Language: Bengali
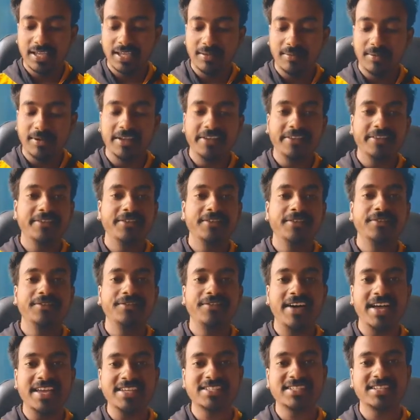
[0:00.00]
এবার
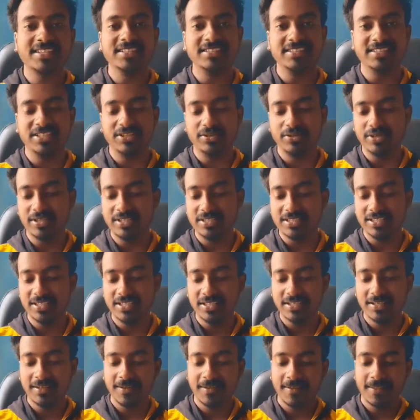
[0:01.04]
ফার্স্ট যে হয়েছে
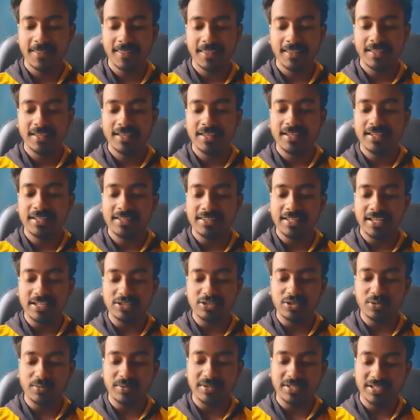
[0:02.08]
তার
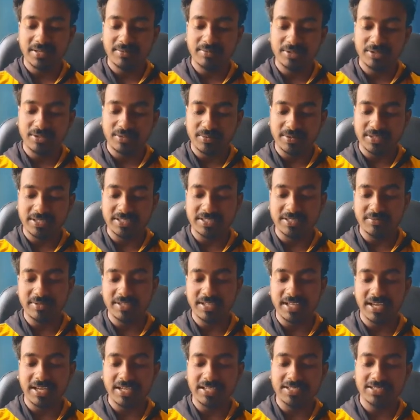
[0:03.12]
ছবিটা আমি তোমাদের সামনে
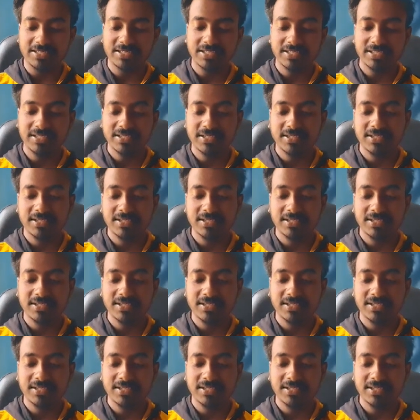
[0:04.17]
দেখাচ্ছি